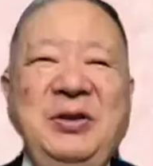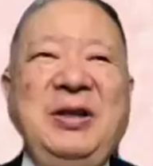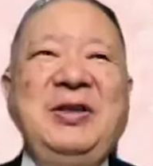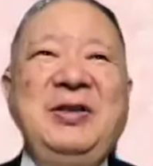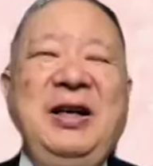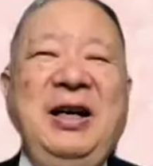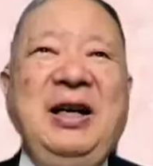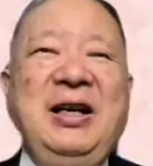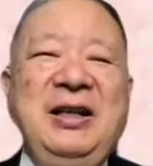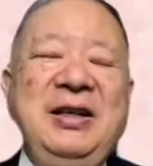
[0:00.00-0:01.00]
うです。
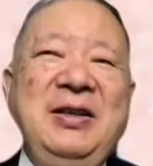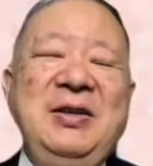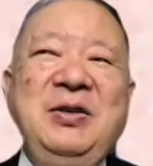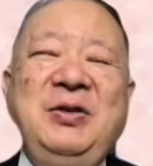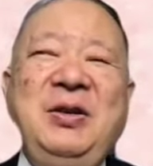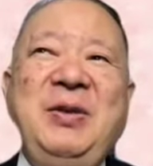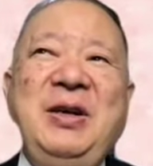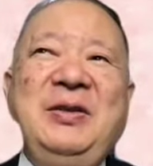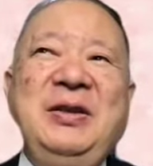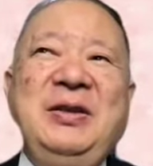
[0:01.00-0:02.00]
はい。数年前。あ
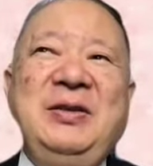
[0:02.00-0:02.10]
の人だっ